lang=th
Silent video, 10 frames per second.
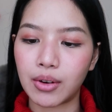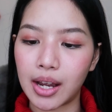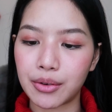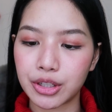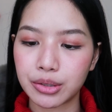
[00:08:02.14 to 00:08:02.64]

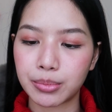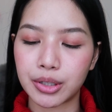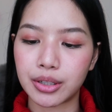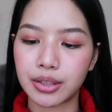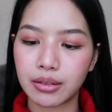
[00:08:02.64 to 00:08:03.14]
Why
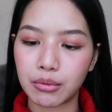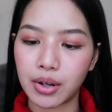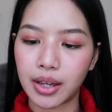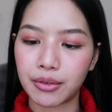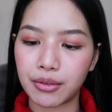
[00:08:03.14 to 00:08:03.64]
whisper
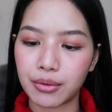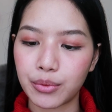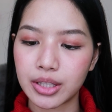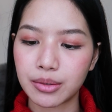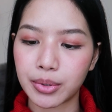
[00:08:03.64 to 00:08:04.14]
Why
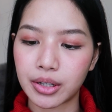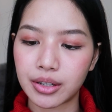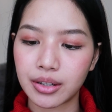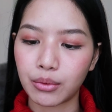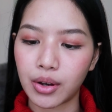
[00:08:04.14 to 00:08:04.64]
whisper
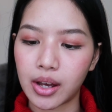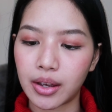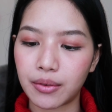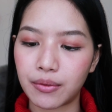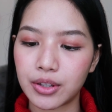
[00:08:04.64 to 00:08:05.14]

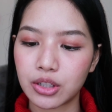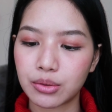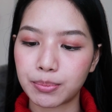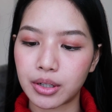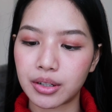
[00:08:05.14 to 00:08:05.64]
Why
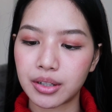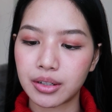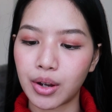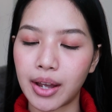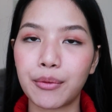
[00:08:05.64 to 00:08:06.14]
whisper
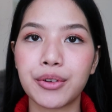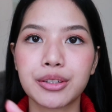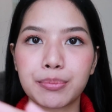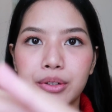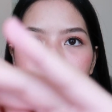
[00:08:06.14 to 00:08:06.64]
Why
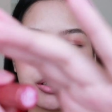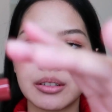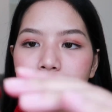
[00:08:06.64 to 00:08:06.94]
whisper